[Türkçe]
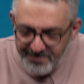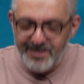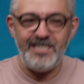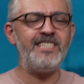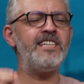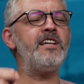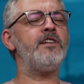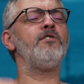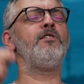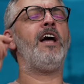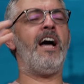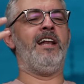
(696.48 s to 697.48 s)

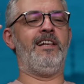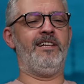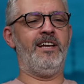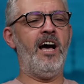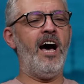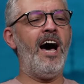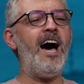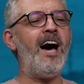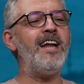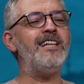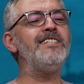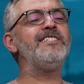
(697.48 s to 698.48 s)
Sırrül Hal.
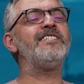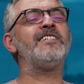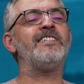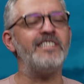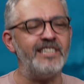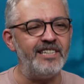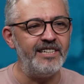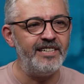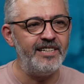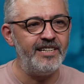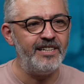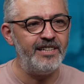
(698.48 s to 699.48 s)
Halin sırrı.
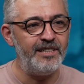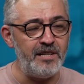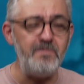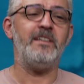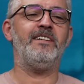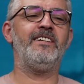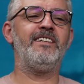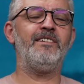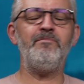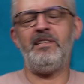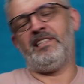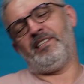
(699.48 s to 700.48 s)
Değil mi? Evet.
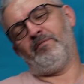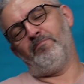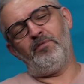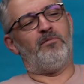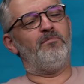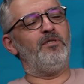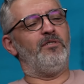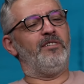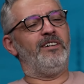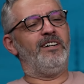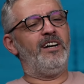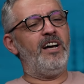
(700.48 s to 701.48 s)
Bitti. Tamam Bu, bu.
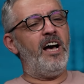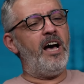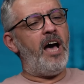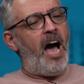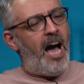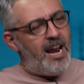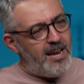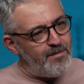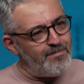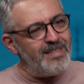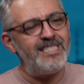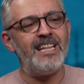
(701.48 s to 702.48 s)
Hal
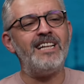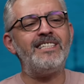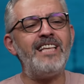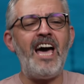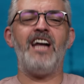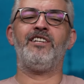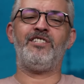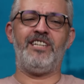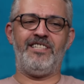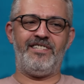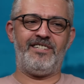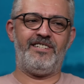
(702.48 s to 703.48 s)
meselesi her
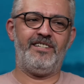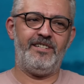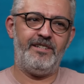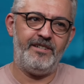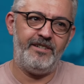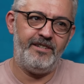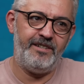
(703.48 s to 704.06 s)
şeydir. Her şey.